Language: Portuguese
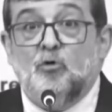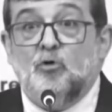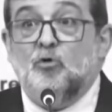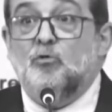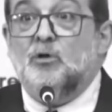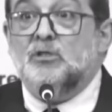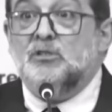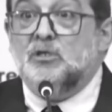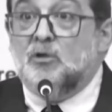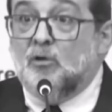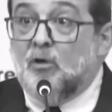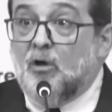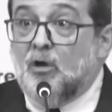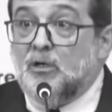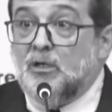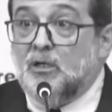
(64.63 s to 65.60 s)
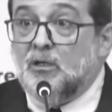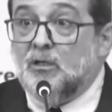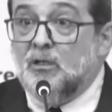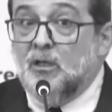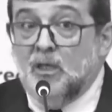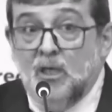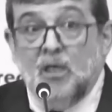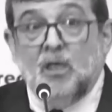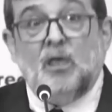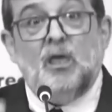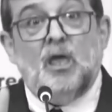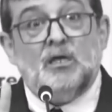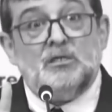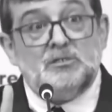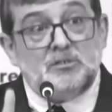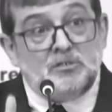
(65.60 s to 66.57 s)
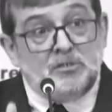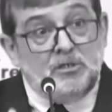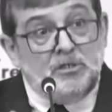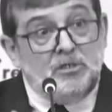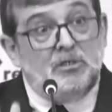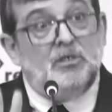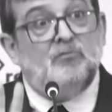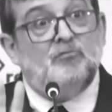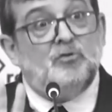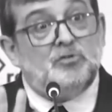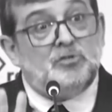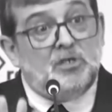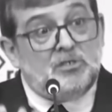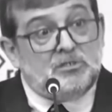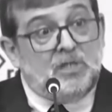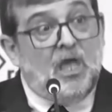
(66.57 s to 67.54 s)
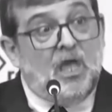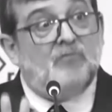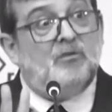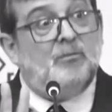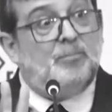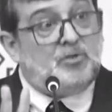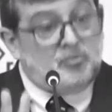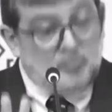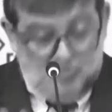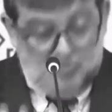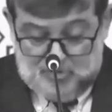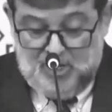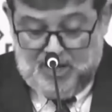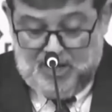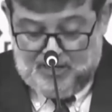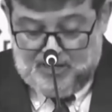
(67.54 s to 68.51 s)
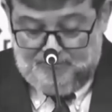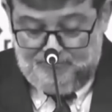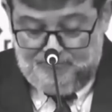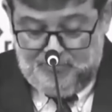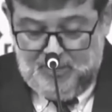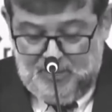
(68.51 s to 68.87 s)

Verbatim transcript: coroa de glória. É assim que vocês devem pastorear,